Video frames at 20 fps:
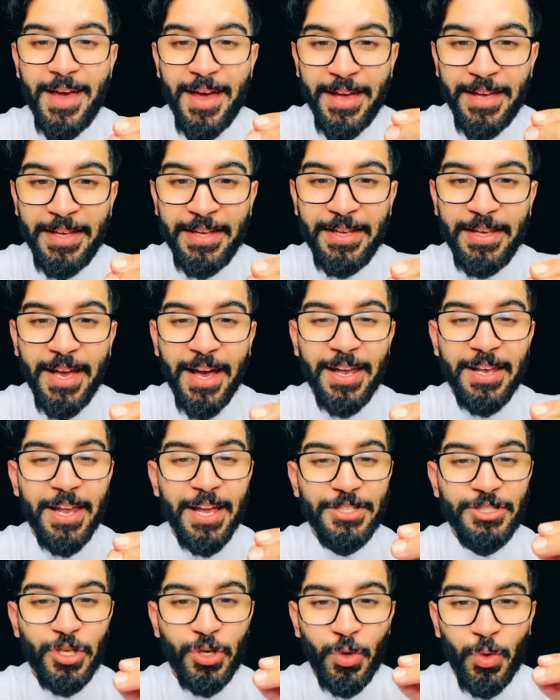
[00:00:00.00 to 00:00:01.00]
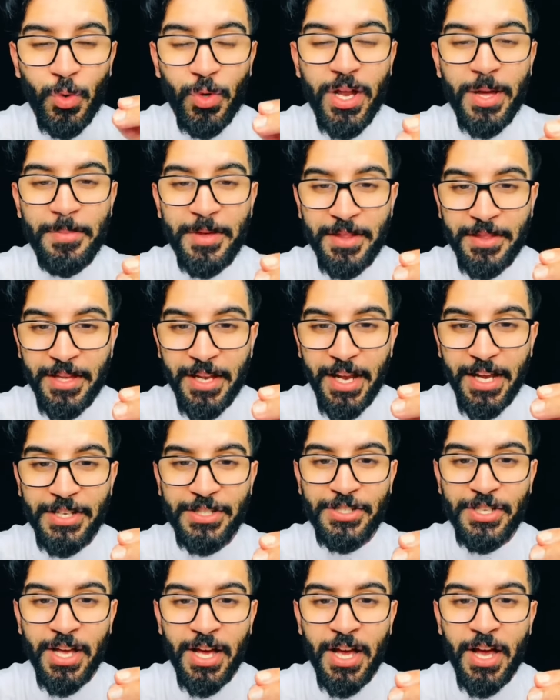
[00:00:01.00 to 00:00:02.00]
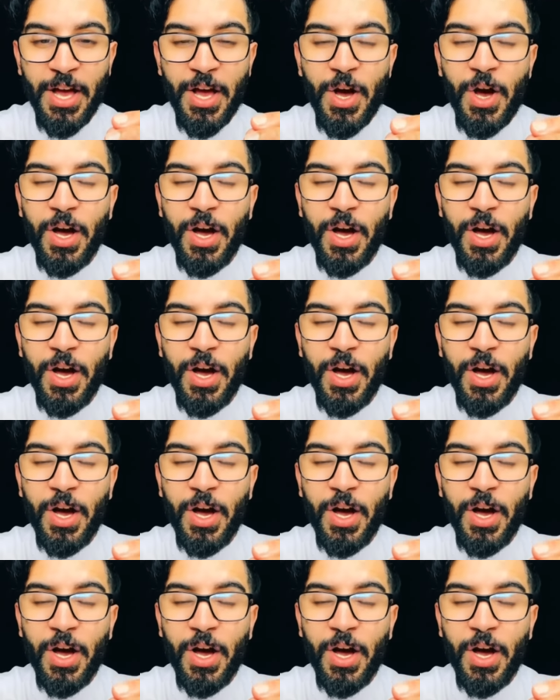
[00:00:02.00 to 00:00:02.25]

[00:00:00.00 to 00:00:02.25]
أي العشر الأولى من ذي الحجة